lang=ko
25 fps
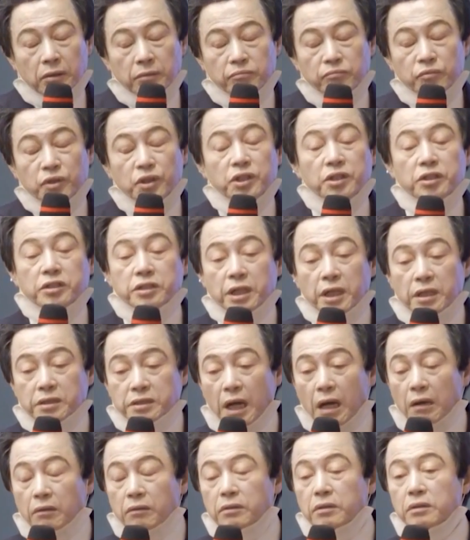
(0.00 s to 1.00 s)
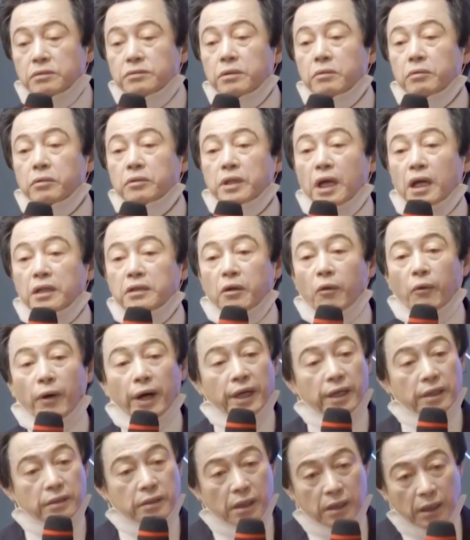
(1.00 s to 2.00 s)
미제 사건을 들고 나한테
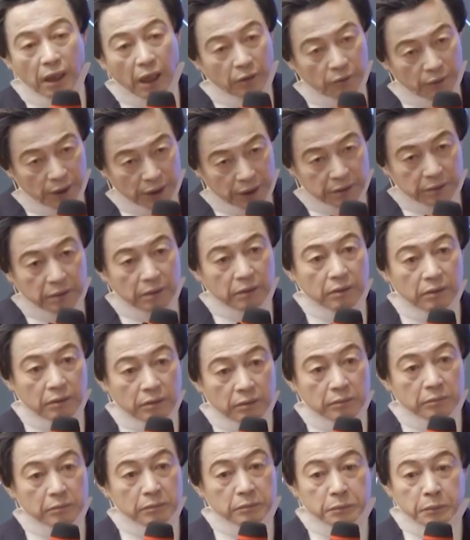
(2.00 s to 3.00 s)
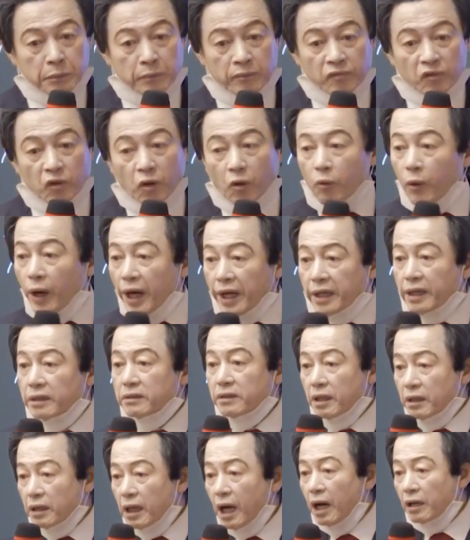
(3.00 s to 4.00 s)
와야 되나 안 와야 되나 와야
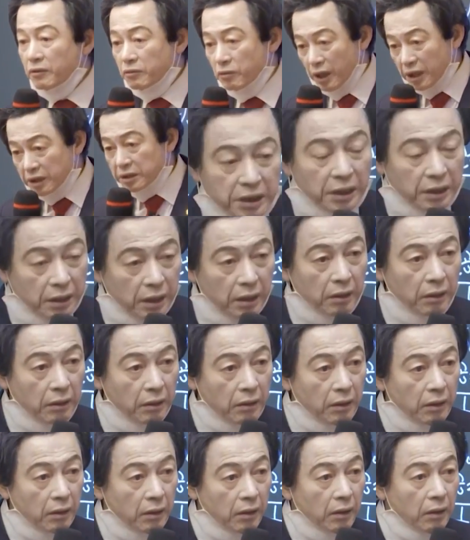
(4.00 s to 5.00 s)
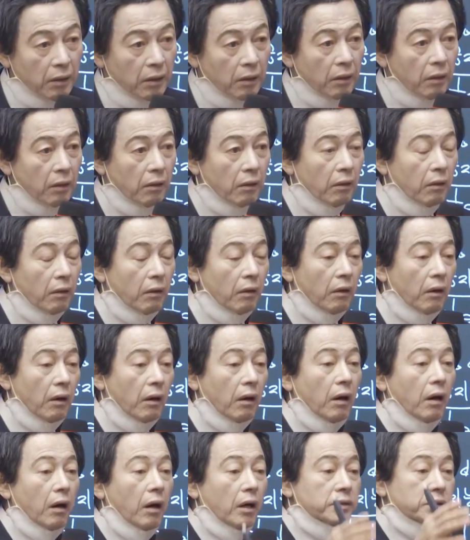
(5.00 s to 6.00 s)
되나 안 와야 되나?
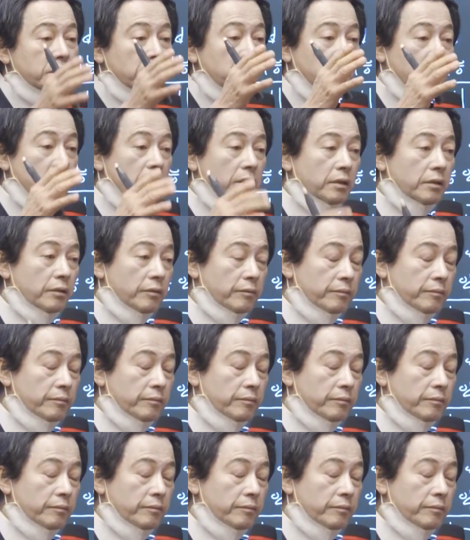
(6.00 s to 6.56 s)
아니